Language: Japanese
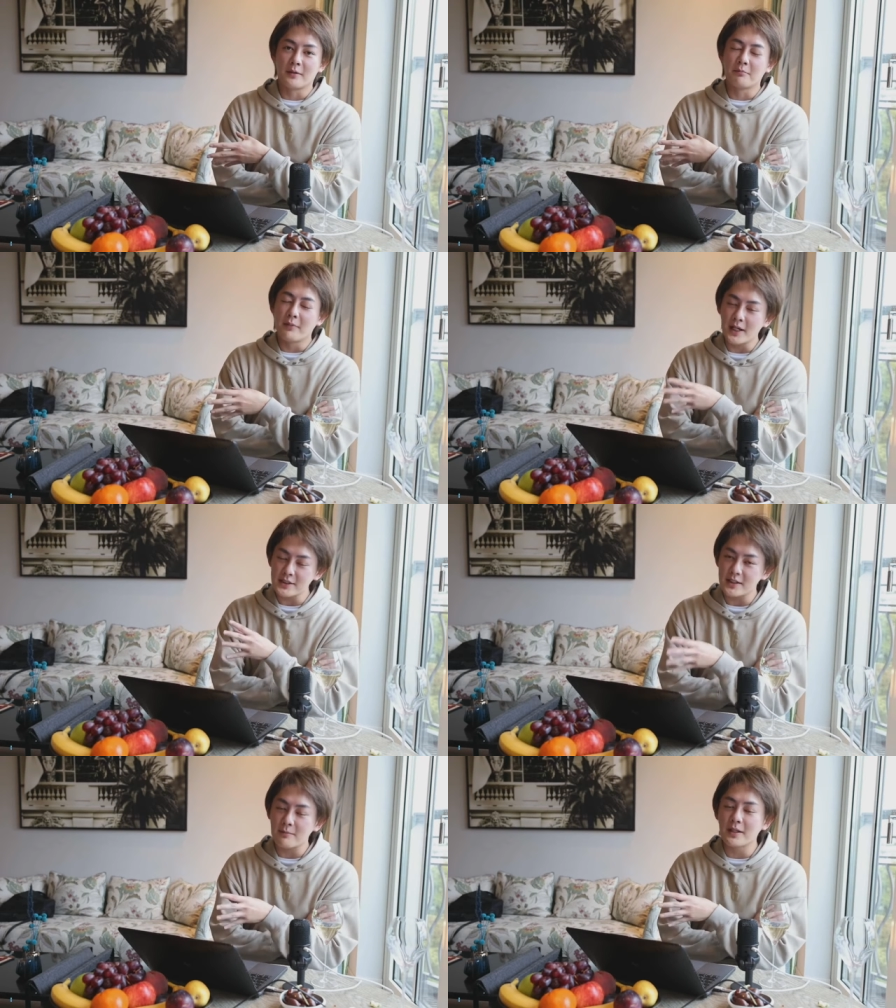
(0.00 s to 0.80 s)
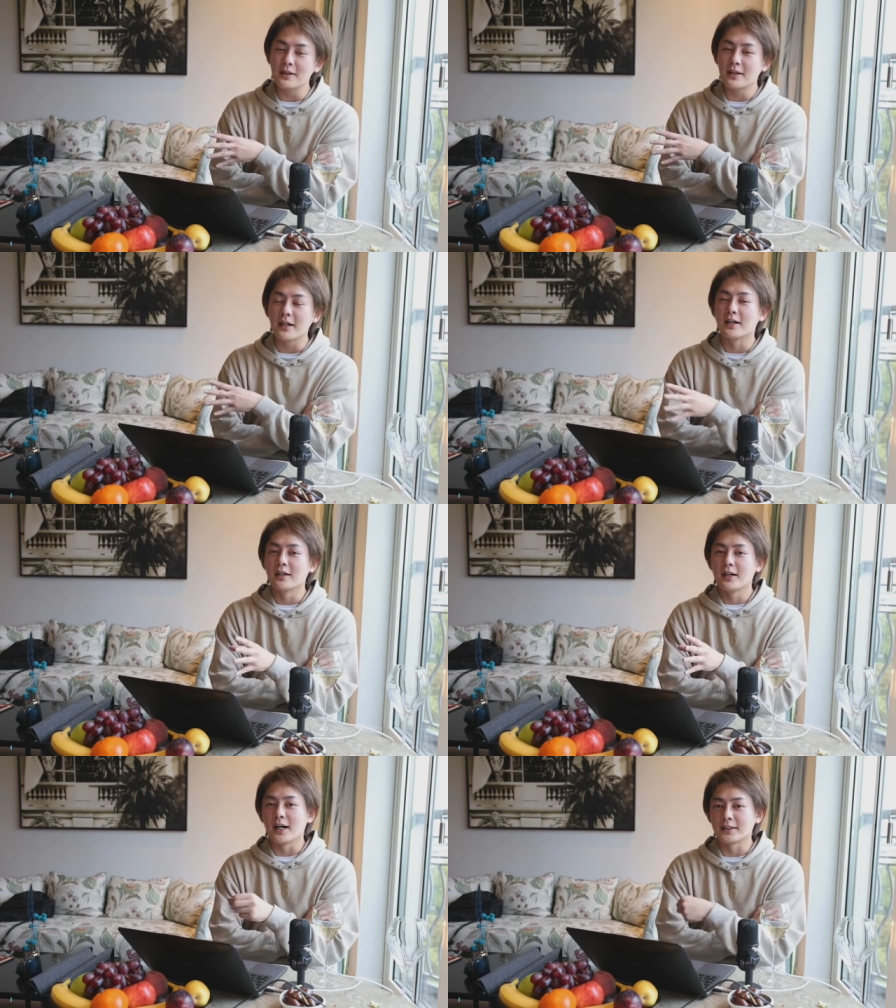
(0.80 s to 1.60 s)
マジでみんな、
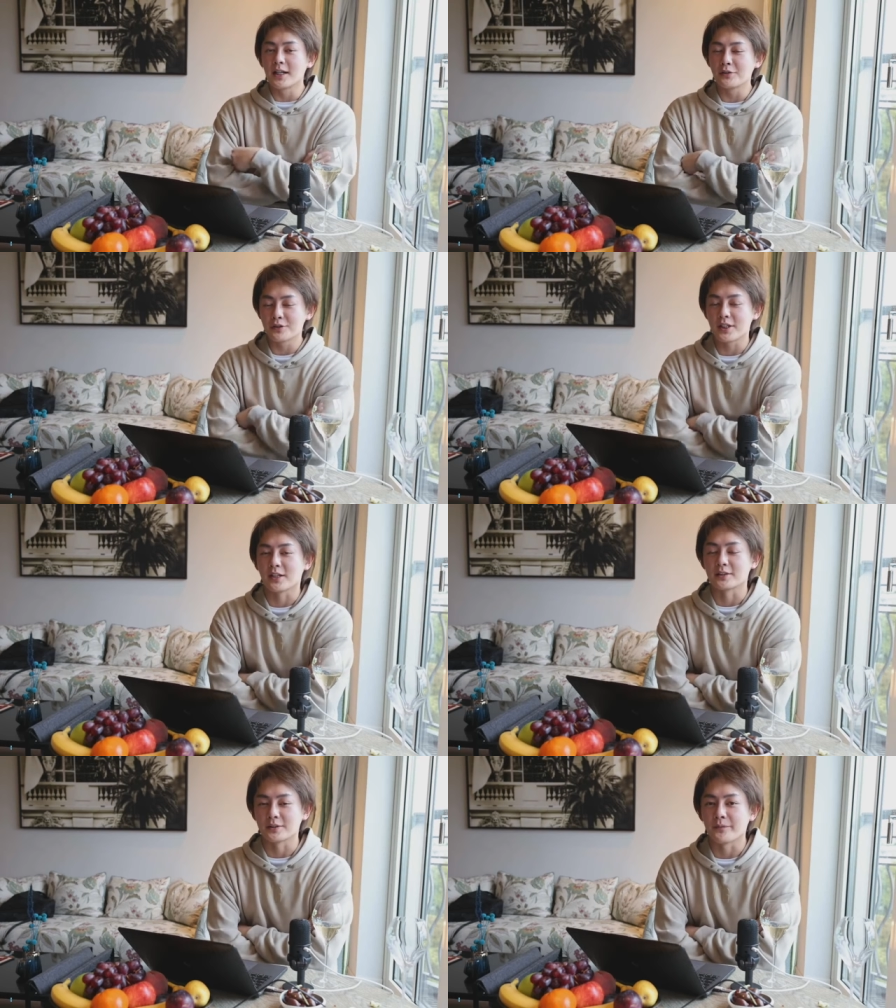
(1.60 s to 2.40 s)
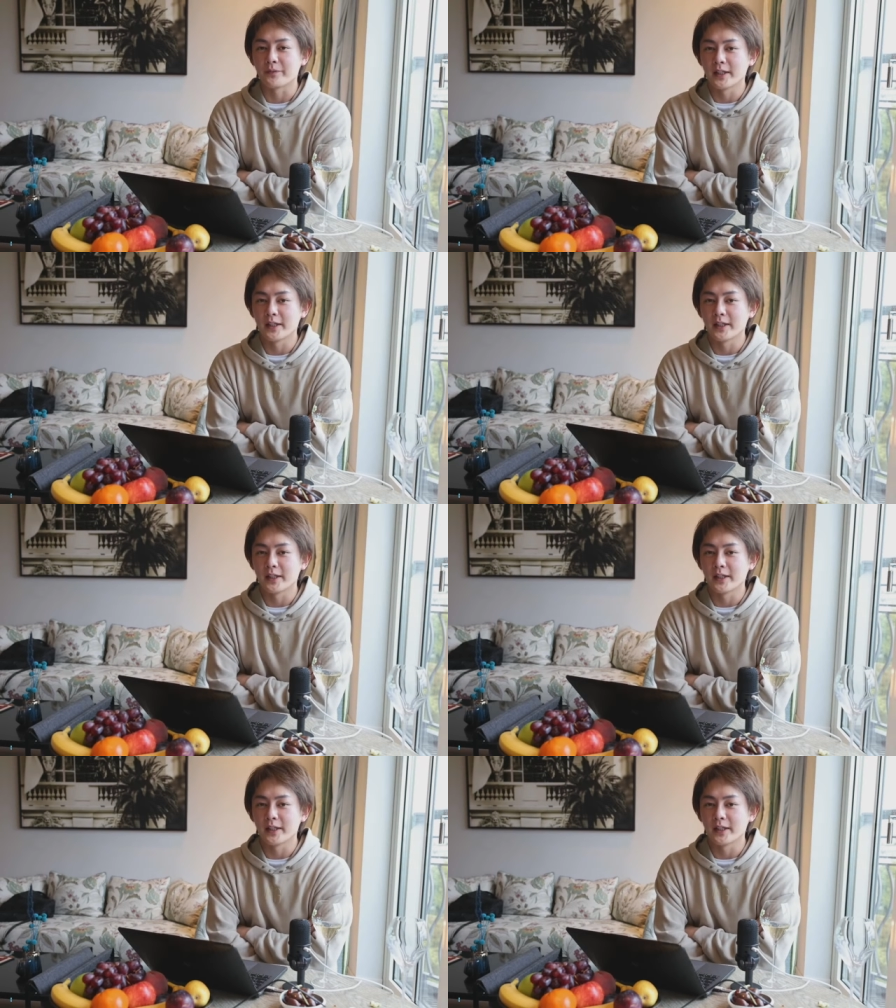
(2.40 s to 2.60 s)
唖然としてたんですよ。